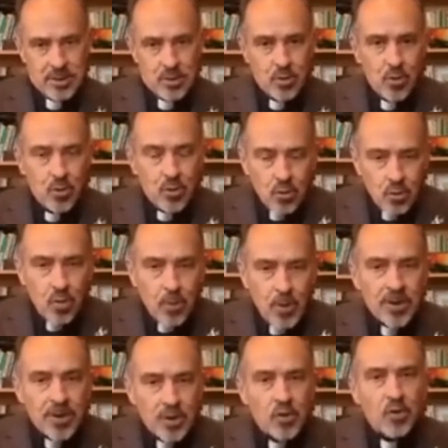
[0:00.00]
no, no
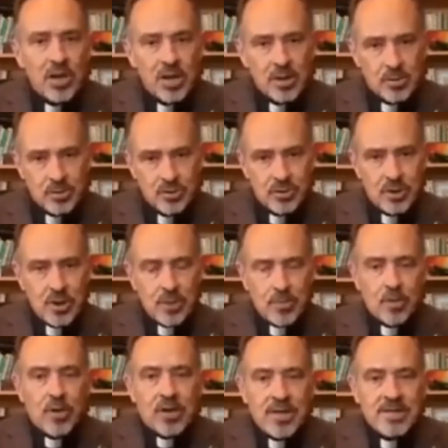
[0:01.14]
pueden oírnos
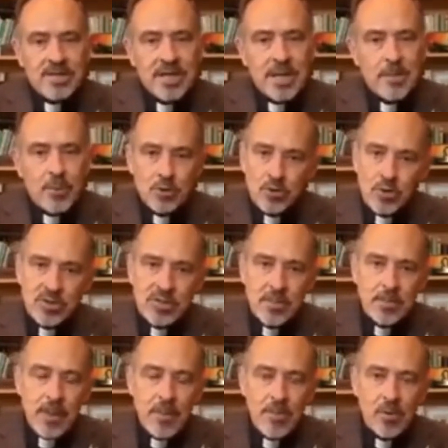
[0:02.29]
porque dice el apóstol
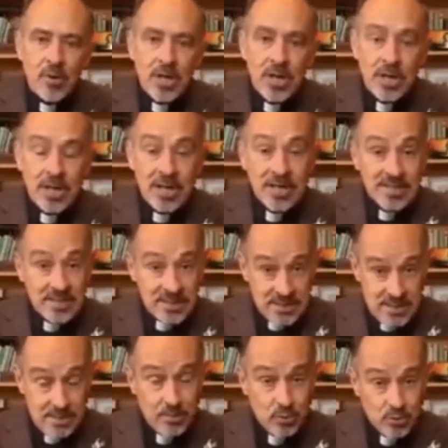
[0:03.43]
San Pablo que en Él
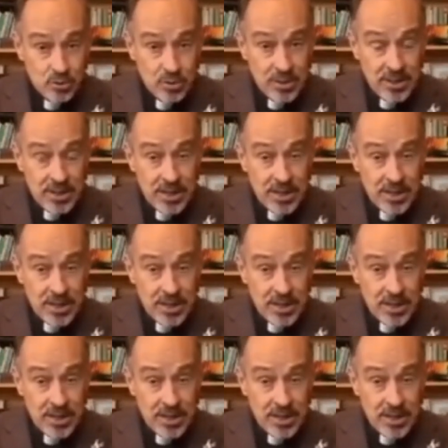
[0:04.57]
existimos,